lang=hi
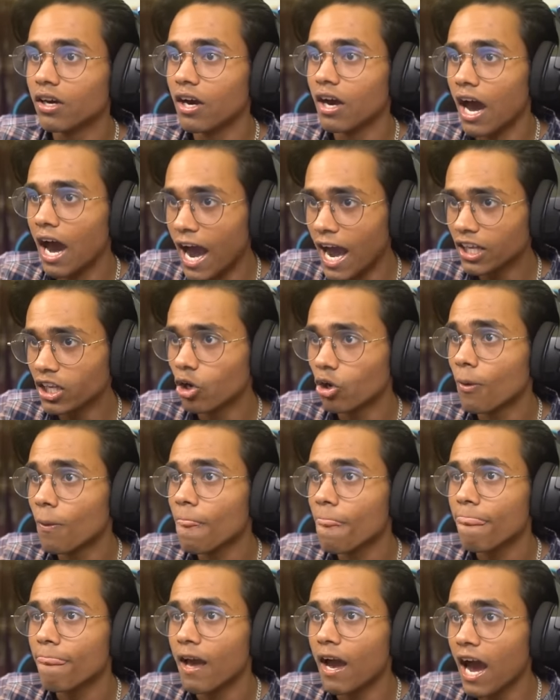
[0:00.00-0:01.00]
आ जाओ
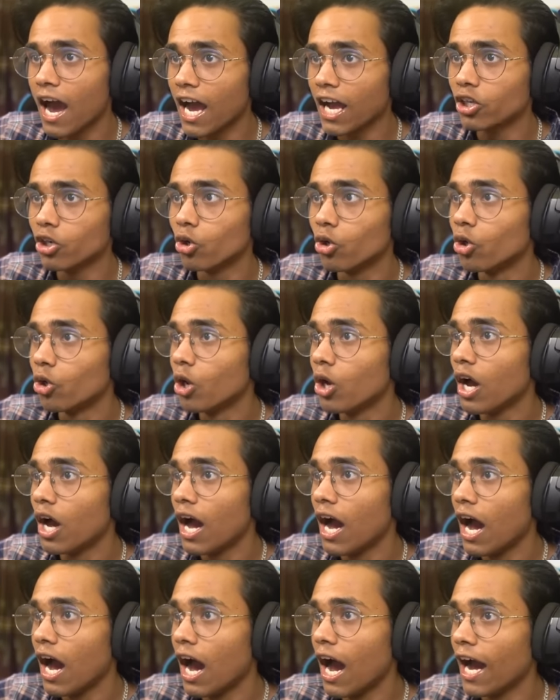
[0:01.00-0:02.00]
आ जाओ
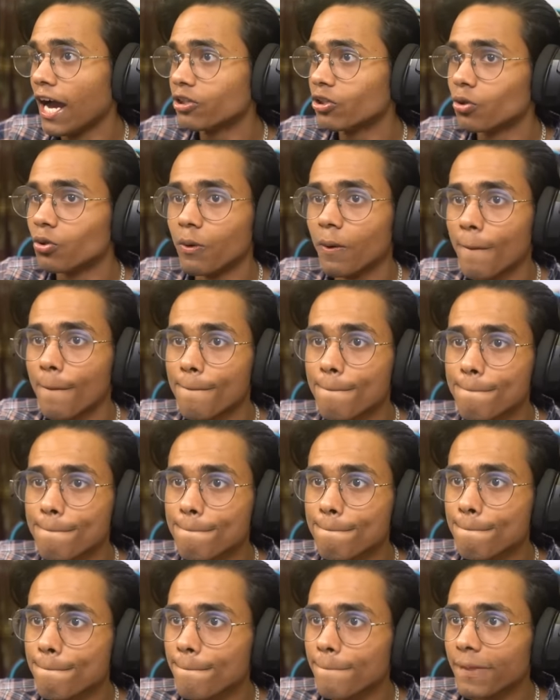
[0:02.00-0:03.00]
आ जाओ यार बियर
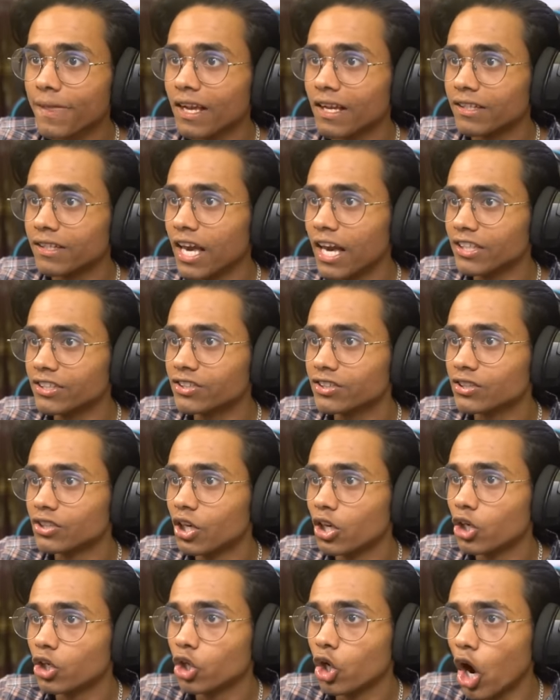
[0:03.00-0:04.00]
बियर यस
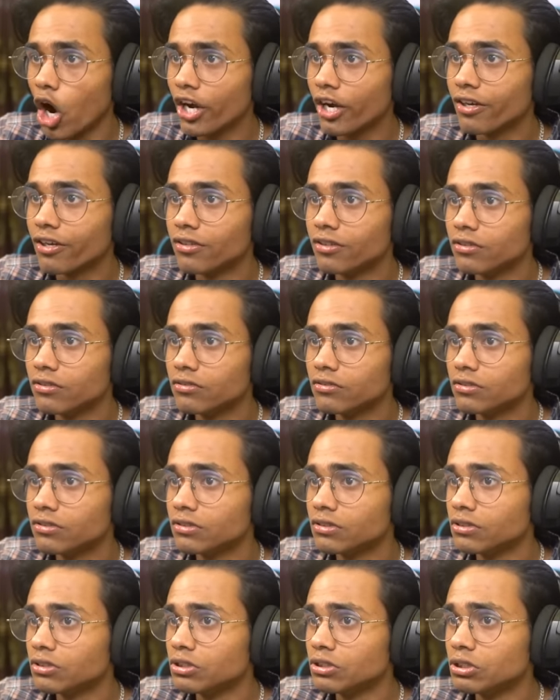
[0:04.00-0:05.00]
ओके गुड
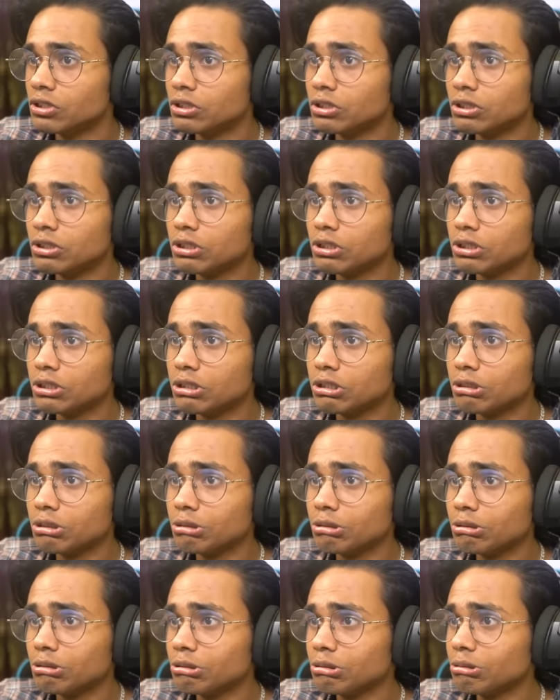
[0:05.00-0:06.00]
एक ही एक ही में
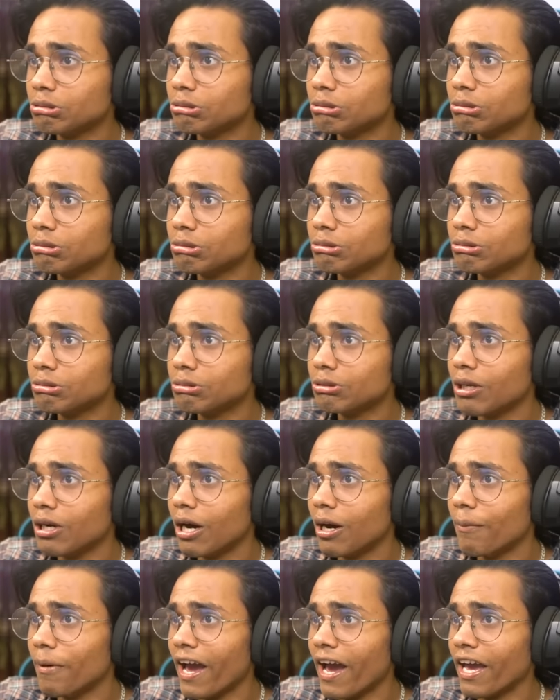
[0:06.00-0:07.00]
जा रहा है तेरा
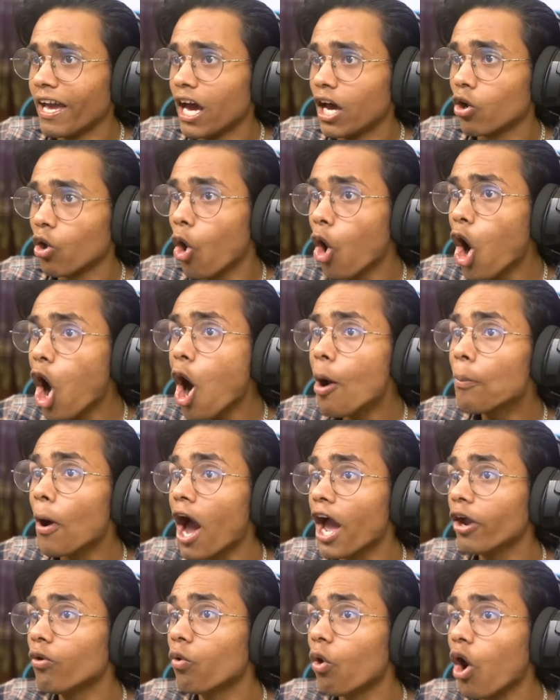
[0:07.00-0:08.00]
अबे यार ओ
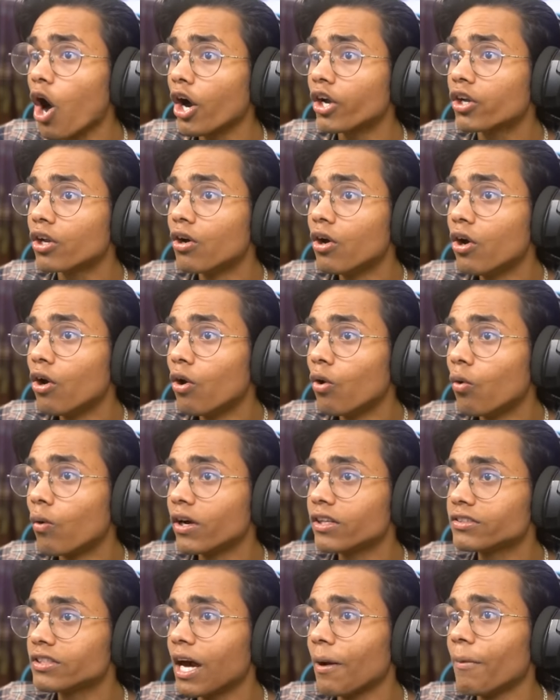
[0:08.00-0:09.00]
भाई व्हाट
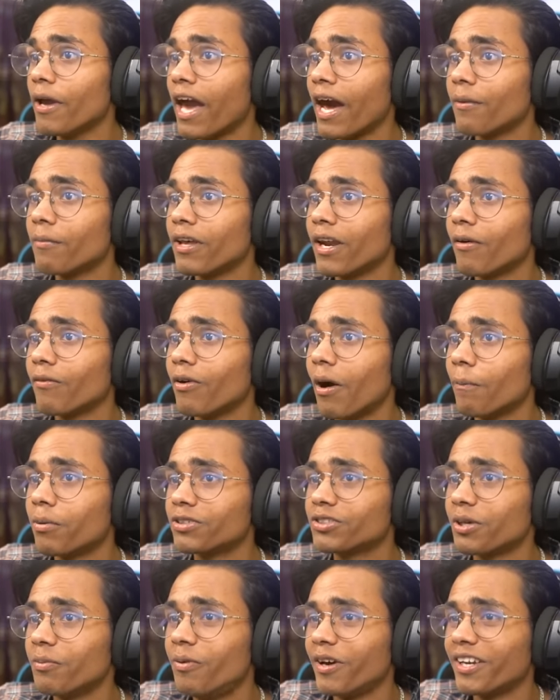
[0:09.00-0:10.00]
अबे यार मेरा
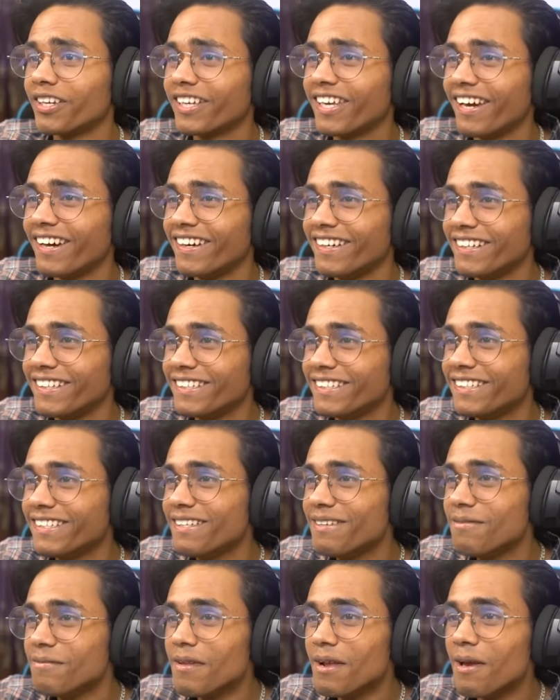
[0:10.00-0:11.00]
वापस
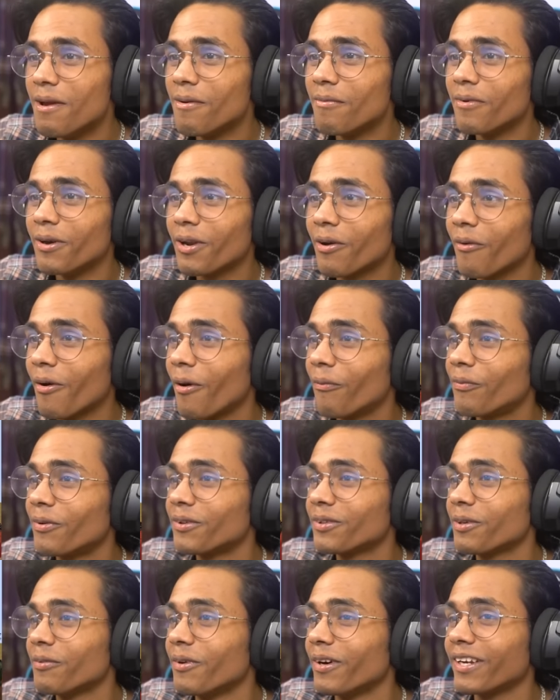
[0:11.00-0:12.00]
मेरे
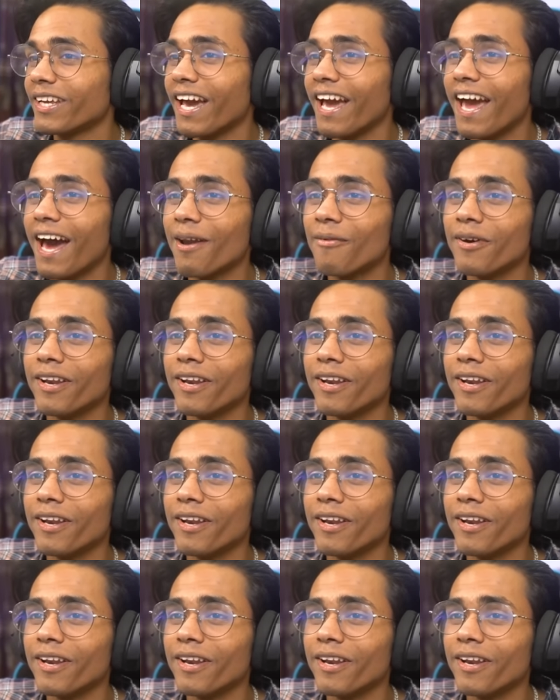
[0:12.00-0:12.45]
वापस से मर गया यार